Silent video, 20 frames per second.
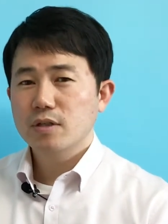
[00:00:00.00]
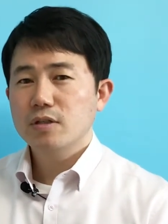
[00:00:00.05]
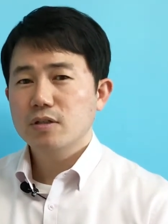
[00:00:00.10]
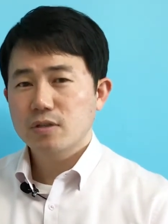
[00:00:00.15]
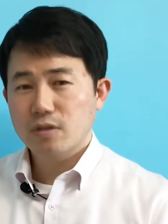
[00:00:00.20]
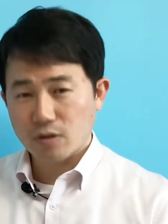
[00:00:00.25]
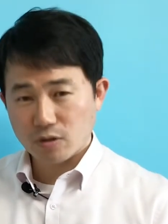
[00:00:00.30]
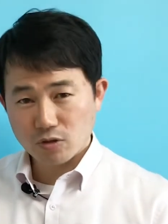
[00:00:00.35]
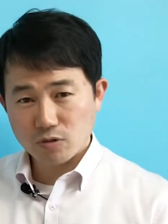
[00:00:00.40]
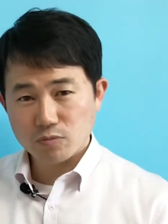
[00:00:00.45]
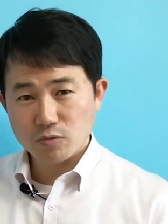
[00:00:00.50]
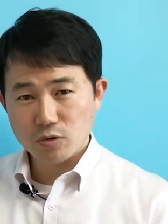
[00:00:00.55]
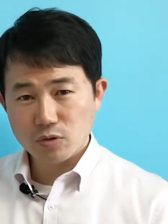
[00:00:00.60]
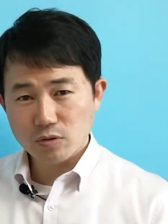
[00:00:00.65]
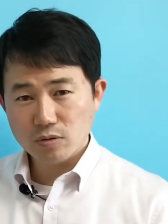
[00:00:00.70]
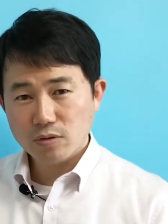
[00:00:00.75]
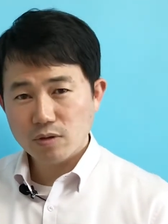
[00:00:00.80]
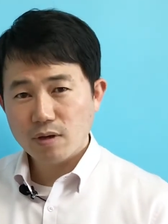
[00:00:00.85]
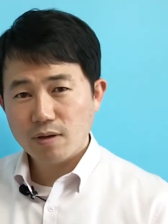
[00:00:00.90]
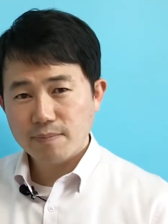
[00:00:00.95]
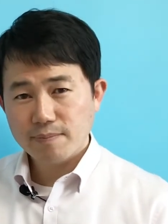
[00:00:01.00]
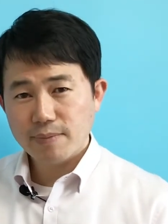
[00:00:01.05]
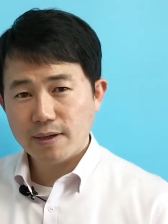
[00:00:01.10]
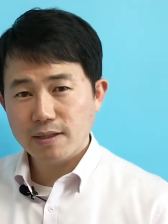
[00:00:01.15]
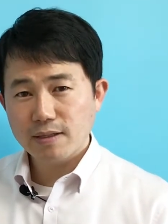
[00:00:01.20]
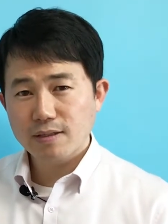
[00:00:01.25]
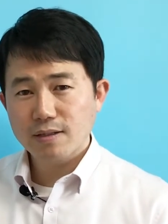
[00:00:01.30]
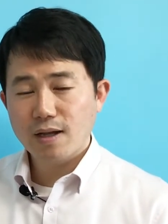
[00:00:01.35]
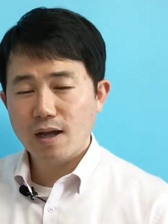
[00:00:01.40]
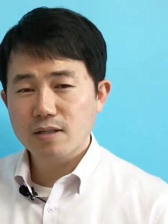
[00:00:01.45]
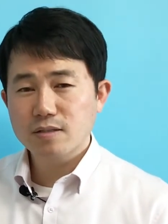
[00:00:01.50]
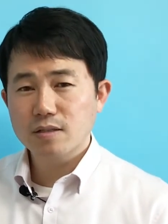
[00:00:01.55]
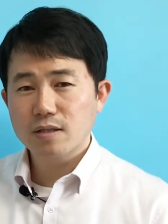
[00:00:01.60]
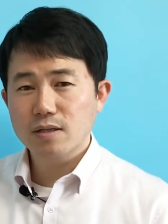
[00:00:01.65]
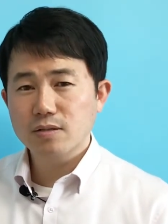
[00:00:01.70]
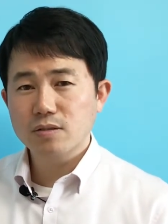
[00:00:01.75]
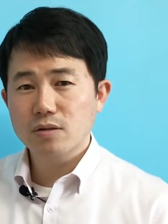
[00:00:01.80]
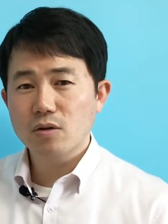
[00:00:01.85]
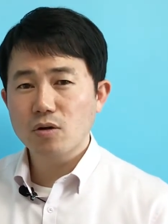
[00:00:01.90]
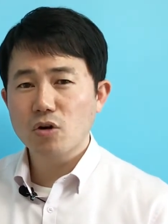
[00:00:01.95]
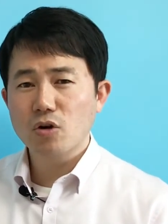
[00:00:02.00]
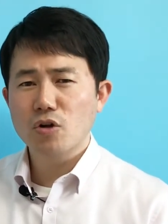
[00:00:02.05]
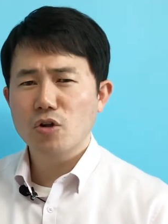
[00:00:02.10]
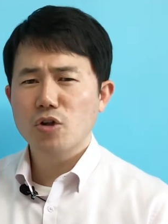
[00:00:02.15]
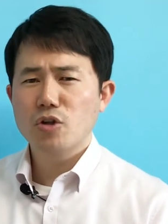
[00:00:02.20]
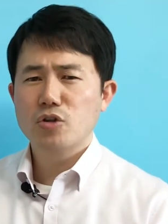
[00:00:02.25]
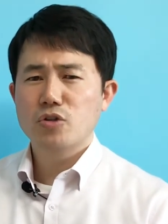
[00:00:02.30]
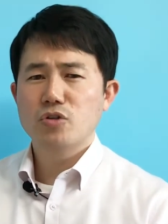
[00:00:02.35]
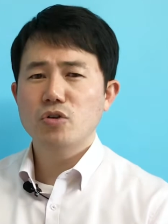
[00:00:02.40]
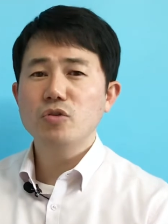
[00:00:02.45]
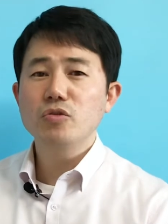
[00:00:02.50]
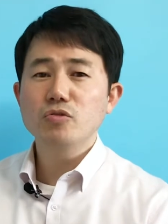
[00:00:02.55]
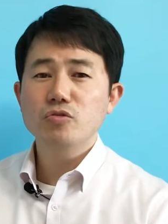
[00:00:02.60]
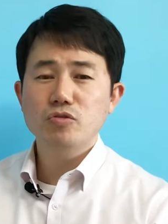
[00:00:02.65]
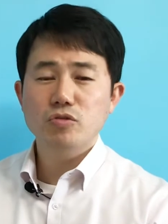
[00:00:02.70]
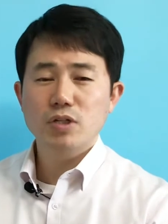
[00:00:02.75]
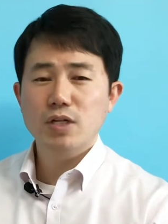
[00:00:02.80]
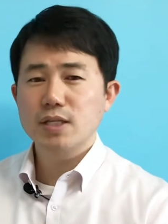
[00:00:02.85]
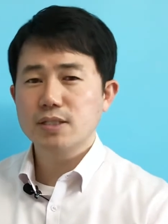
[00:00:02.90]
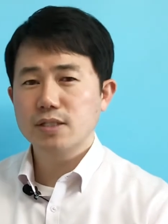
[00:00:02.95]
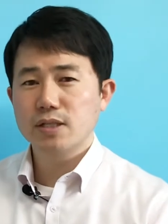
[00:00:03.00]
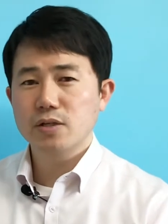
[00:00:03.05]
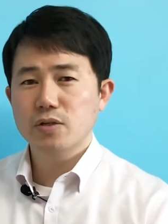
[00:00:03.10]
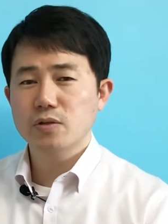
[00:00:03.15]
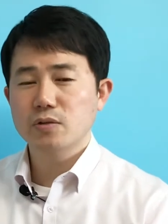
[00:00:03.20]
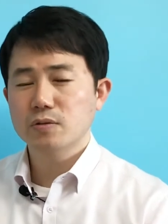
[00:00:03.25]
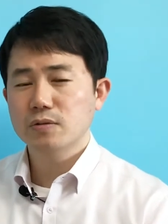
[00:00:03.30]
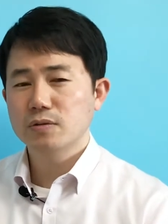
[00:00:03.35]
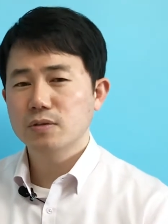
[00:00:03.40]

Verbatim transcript: 그러므로 빨리 가져가서 연구를 하세요.